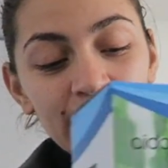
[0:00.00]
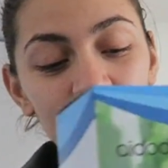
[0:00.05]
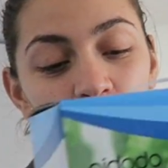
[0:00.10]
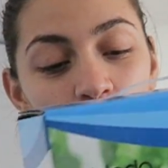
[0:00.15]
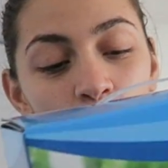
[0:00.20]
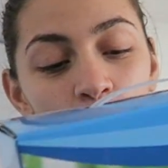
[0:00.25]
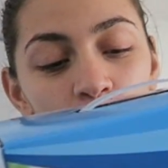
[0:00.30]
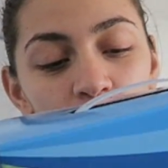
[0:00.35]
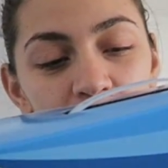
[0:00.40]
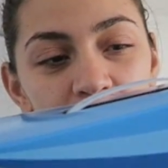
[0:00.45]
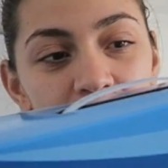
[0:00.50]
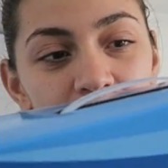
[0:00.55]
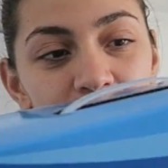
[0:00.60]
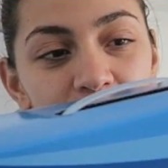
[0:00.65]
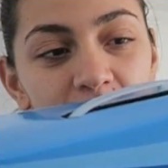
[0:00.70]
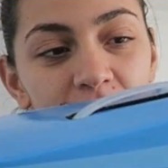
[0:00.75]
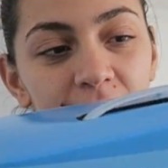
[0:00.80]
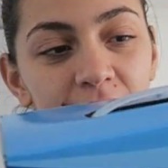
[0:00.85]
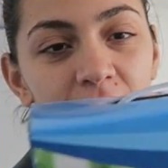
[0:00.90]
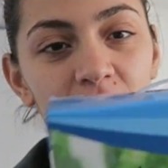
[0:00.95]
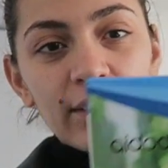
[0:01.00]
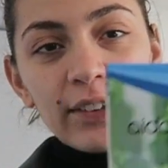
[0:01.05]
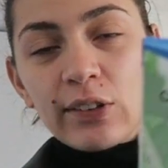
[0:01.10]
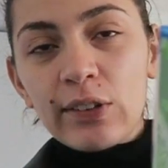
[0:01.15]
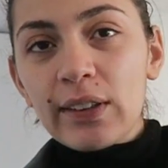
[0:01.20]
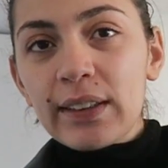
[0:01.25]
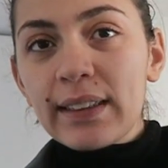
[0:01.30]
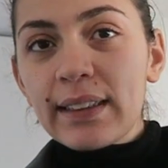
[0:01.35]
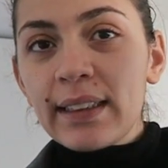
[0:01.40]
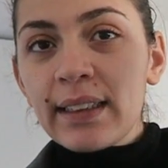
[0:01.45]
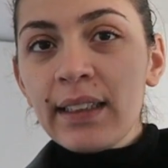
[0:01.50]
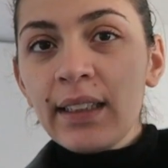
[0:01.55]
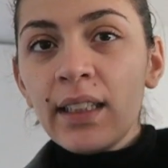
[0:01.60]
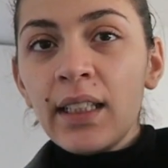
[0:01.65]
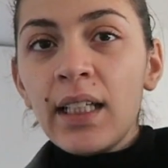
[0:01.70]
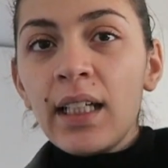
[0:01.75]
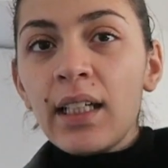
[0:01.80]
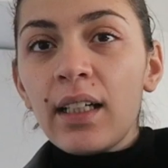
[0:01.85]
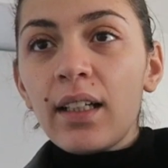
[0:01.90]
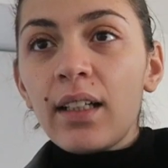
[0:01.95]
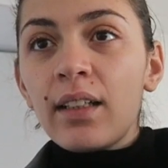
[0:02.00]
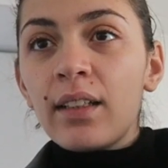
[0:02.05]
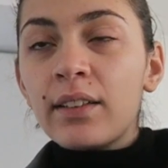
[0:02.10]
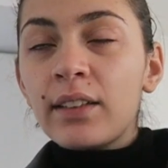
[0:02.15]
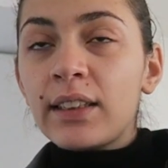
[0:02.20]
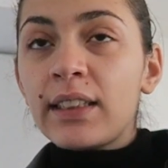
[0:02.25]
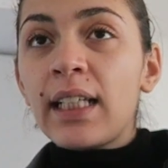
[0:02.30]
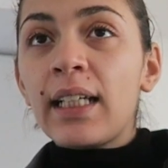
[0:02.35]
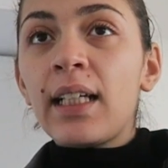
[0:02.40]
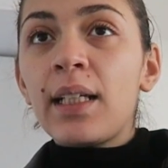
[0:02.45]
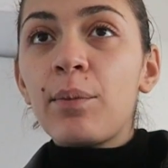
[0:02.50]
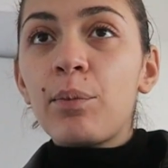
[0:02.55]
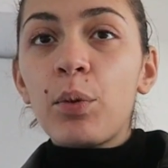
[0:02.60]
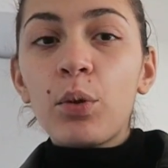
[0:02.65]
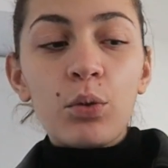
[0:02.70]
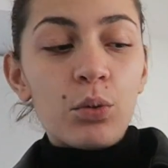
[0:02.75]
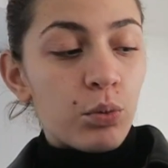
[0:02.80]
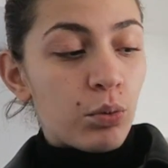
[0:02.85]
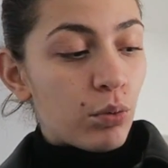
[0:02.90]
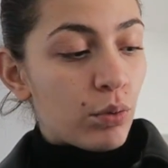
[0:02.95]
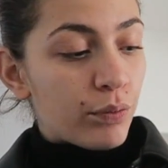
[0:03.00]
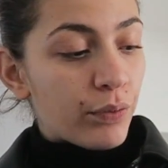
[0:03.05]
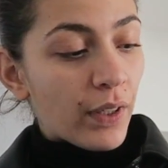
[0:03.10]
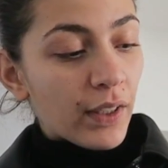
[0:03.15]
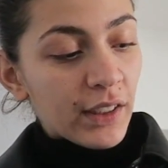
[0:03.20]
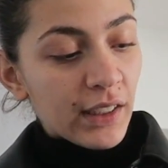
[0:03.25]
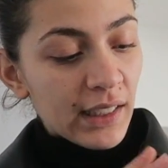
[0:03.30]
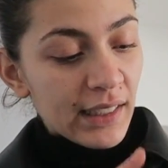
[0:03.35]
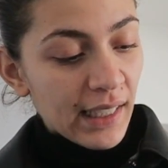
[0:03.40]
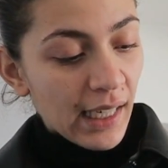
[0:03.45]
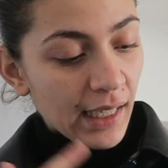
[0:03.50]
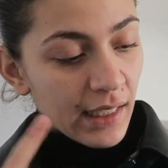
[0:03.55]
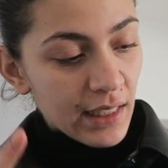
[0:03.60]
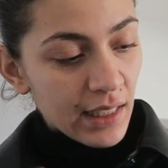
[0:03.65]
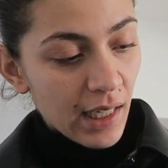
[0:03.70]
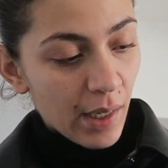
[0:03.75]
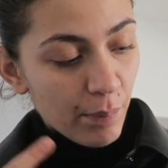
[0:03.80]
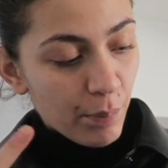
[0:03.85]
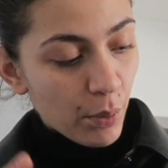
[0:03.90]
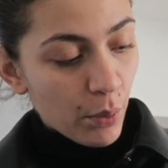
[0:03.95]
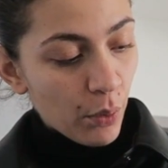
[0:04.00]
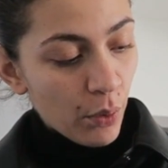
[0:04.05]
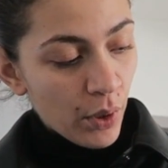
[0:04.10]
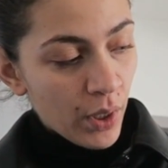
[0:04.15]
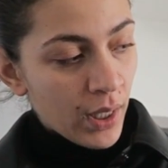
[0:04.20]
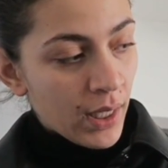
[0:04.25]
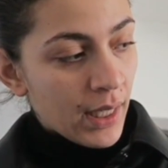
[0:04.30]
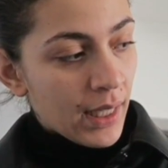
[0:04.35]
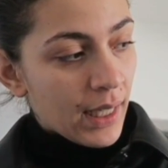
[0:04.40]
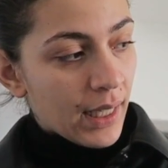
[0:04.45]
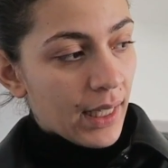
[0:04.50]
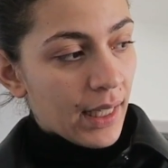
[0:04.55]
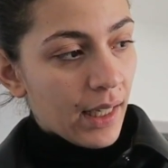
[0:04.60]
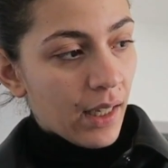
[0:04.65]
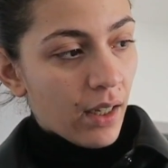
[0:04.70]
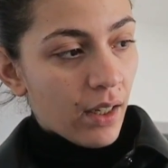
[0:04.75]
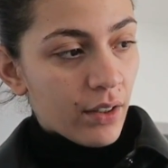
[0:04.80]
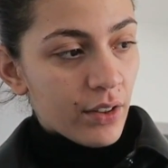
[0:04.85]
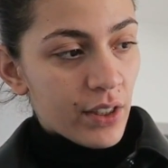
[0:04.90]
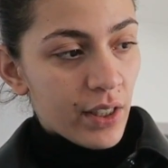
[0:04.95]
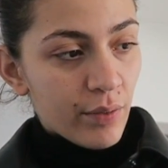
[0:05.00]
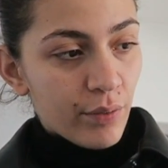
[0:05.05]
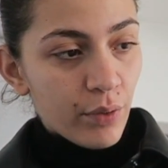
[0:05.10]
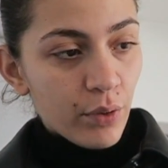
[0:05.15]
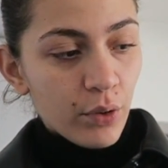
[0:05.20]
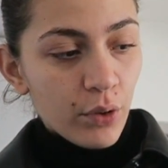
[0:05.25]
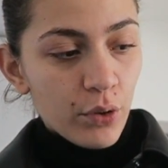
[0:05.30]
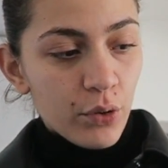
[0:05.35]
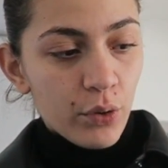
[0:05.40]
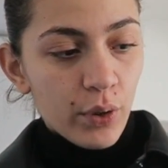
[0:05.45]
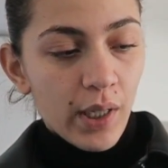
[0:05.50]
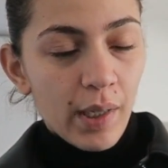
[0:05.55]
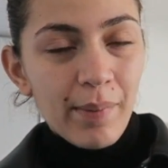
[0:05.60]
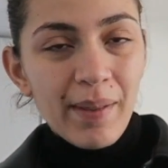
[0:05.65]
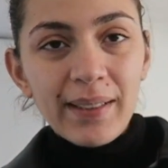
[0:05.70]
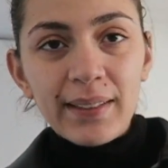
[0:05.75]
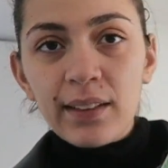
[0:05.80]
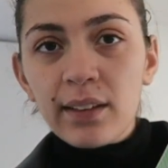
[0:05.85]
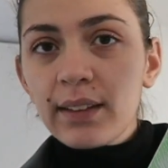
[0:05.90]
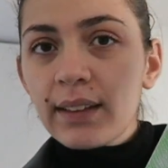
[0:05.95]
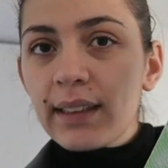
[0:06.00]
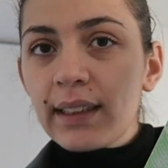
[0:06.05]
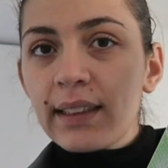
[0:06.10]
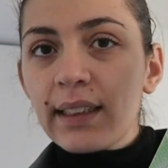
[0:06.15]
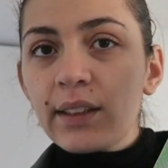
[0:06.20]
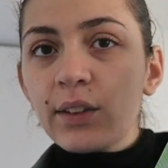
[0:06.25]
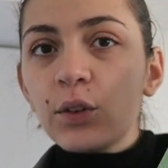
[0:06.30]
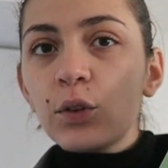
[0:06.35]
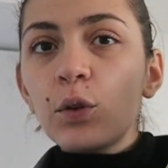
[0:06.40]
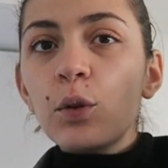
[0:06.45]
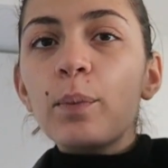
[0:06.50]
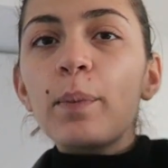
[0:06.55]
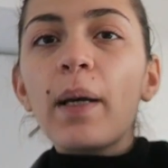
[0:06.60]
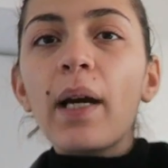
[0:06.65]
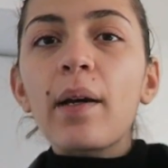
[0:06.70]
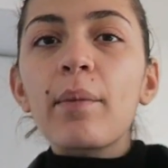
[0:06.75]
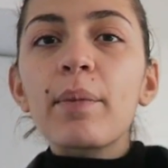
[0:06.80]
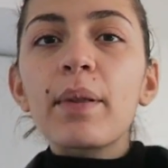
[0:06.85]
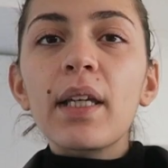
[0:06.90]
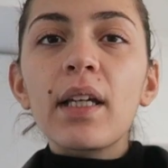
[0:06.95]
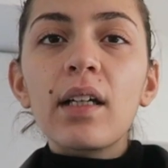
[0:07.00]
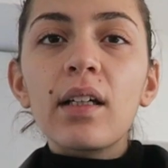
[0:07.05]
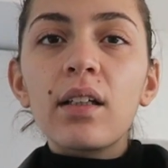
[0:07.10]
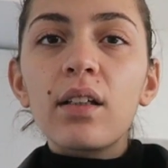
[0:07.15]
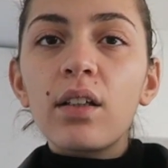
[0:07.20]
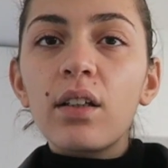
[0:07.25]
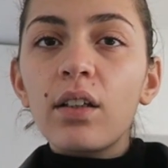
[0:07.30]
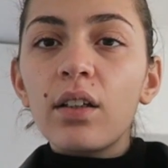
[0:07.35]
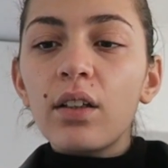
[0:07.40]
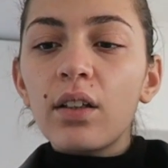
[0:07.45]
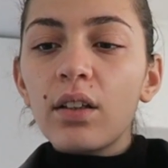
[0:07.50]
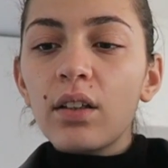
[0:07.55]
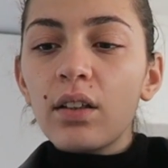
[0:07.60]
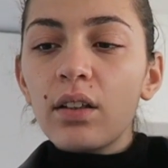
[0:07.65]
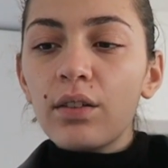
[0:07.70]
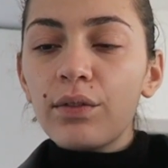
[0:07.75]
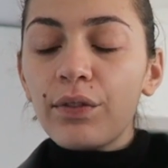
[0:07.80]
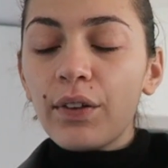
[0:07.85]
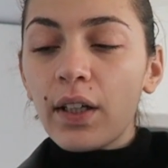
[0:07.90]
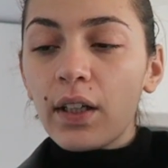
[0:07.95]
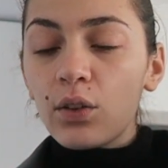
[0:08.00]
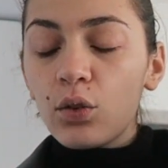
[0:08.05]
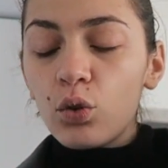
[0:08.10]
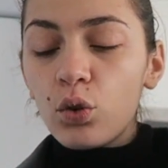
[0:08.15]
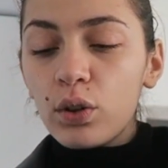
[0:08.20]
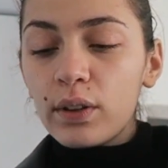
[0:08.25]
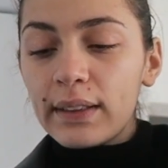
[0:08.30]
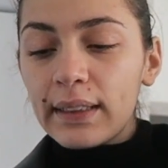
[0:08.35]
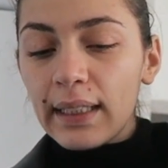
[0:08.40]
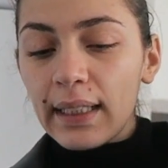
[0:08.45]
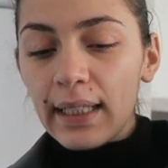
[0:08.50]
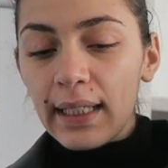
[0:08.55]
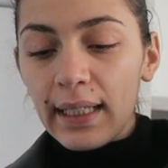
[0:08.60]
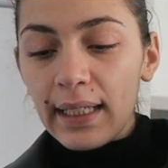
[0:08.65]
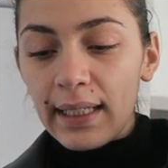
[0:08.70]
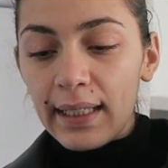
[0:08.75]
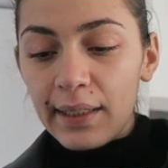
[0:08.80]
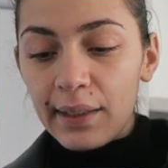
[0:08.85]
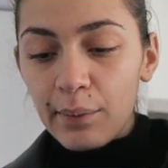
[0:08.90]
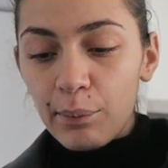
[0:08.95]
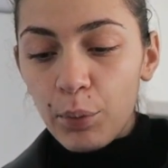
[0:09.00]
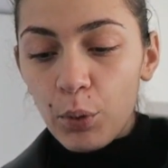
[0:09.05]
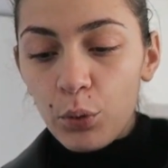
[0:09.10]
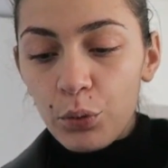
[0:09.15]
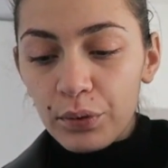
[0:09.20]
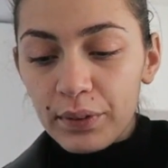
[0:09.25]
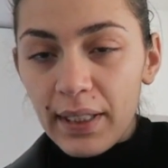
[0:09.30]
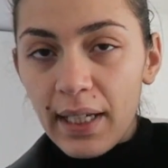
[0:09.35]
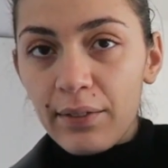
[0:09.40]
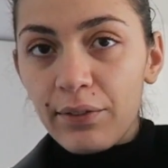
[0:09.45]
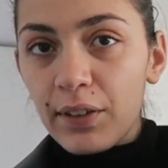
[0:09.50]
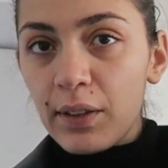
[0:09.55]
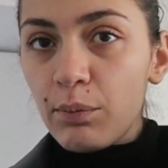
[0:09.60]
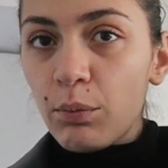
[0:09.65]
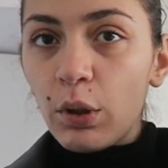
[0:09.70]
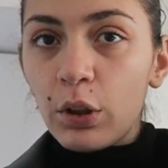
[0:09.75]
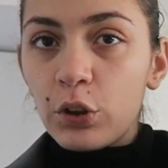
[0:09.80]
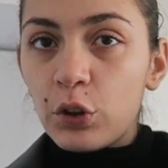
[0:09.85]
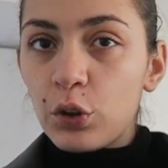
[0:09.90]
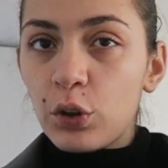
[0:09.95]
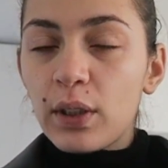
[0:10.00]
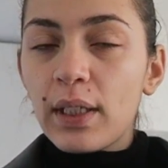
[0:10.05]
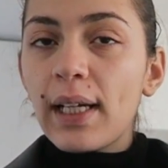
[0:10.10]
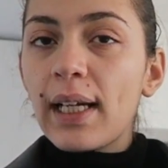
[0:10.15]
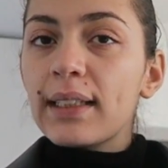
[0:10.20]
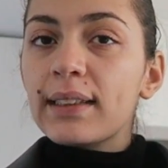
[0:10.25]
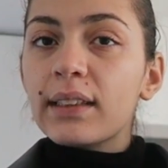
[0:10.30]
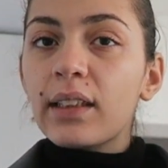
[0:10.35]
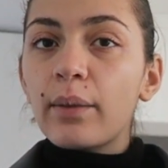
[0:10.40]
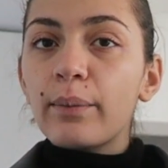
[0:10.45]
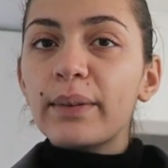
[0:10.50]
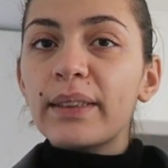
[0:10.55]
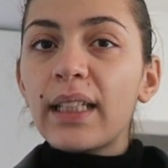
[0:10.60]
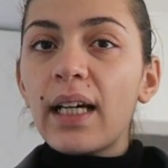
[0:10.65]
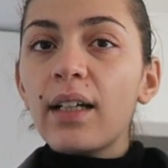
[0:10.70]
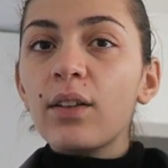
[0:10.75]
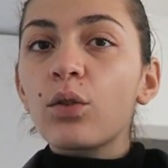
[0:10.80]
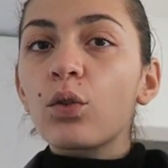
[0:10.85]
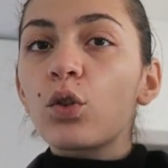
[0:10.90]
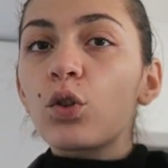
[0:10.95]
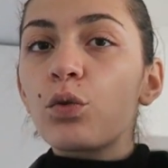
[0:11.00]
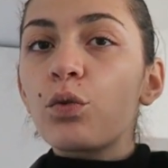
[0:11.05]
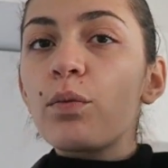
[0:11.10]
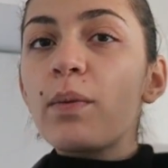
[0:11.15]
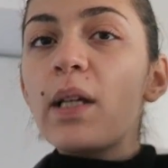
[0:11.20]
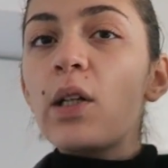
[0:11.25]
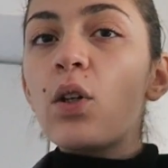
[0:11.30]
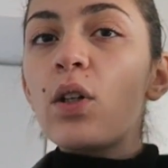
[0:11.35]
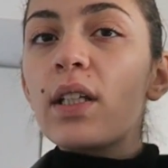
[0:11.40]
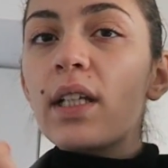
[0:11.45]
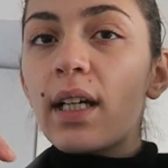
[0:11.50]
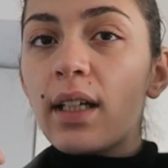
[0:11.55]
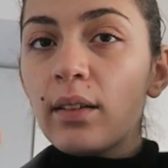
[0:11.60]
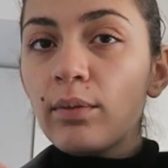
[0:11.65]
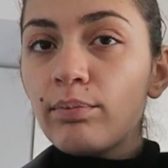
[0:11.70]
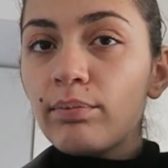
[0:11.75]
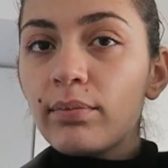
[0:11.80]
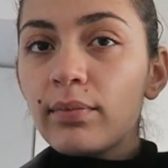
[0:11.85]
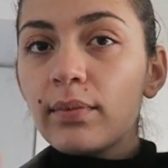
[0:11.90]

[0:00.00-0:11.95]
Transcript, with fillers: So, j'ai investi dans ceci euh, j'ai beaucoup, enfin j'ai cherché un peu et euh, j'ai vu que sur Amazon c'était super bien euh, noté et beaucoup d'avis. Moi je classe comme ça. Donc je vous mets le lien